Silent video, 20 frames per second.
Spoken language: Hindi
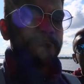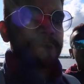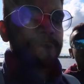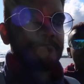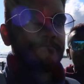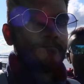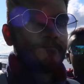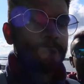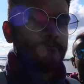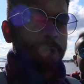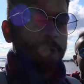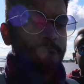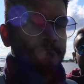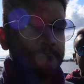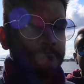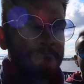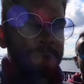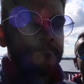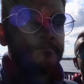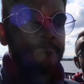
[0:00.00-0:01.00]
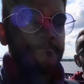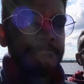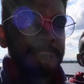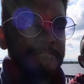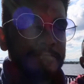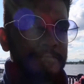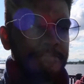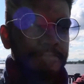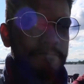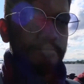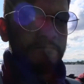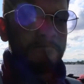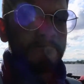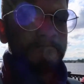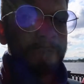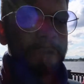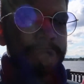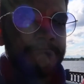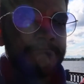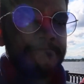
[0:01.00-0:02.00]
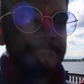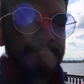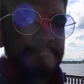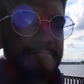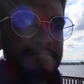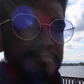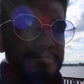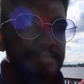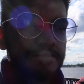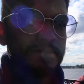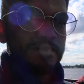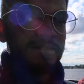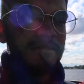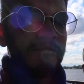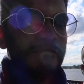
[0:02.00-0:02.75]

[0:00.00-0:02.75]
थक जाओगे देख देख के एक टाइम तो मूवी की तरह बन जाएगा पूरा